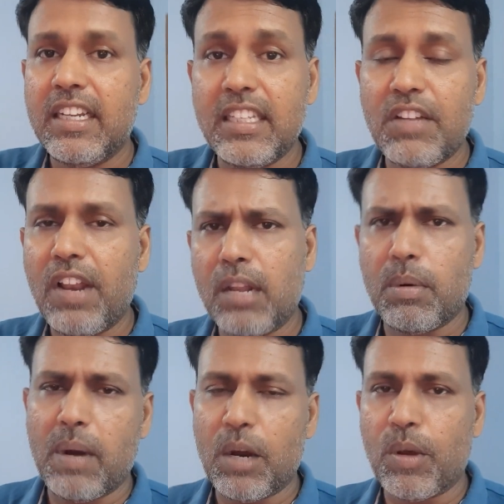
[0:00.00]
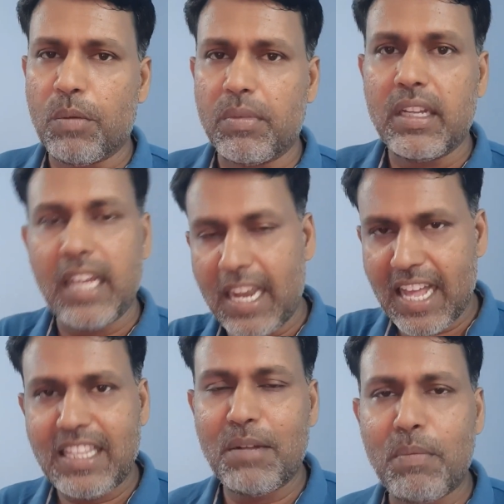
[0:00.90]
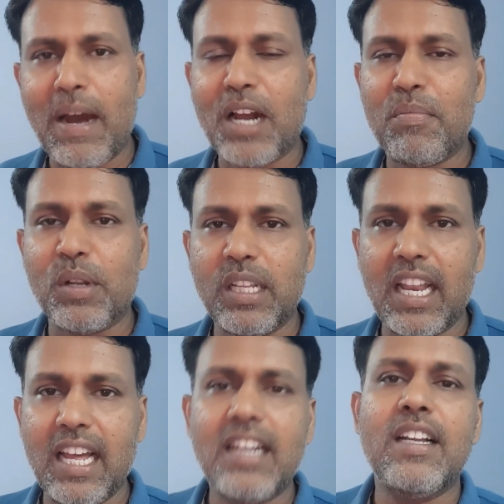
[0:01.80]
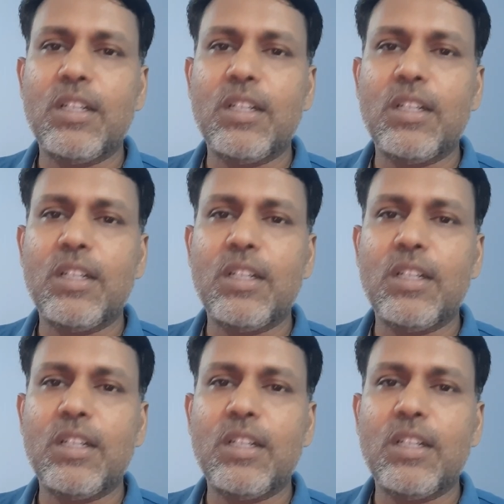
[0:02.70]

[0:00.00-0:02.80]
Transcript: இந்த வழியில் நம்ம பார்க்க போகிறோம் எல்லாத்தையும் நம்ம பார்க்க போகிறது இல்லை